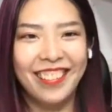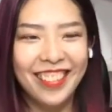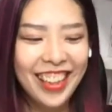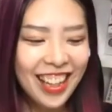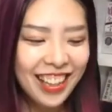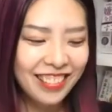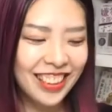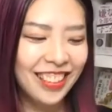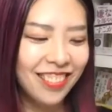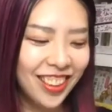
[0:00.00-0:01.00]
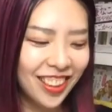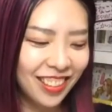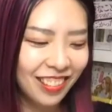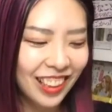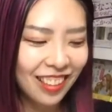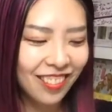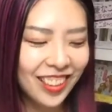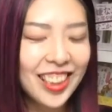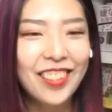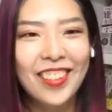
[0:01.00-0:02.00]
あの、うちのずっと、あ
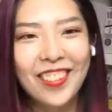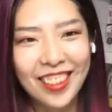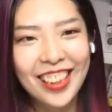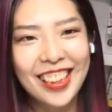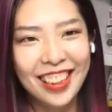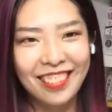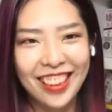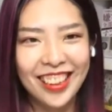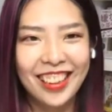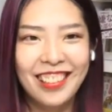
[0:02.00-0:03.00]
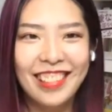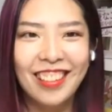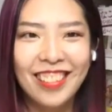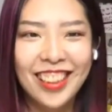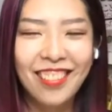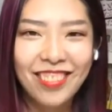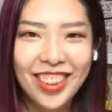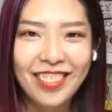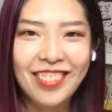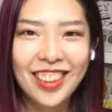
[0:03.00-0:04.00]
の、秘書というか、してくださってる香織さん
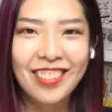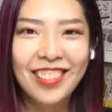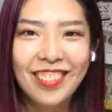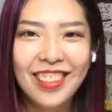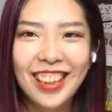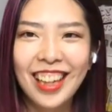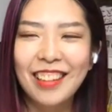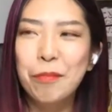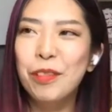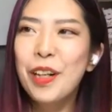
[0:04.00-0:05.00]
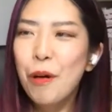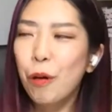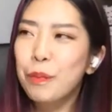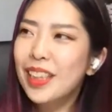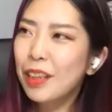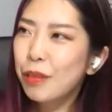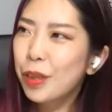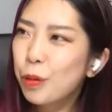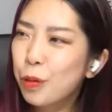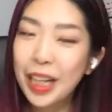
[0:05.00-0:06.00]
もすごいそういうのになんかもう、お店
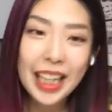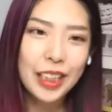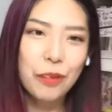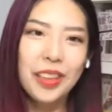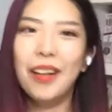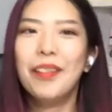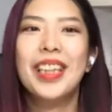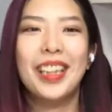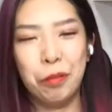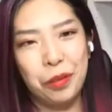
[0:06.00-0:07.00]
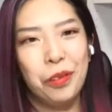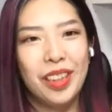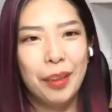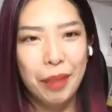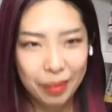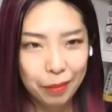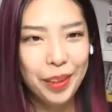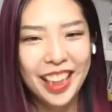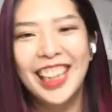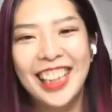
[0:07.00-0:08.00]
の色の内装に合わせて服を決め
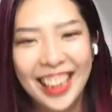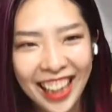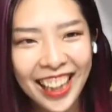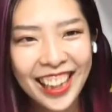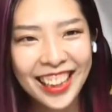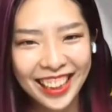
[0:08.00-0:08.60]
る、みたいなね。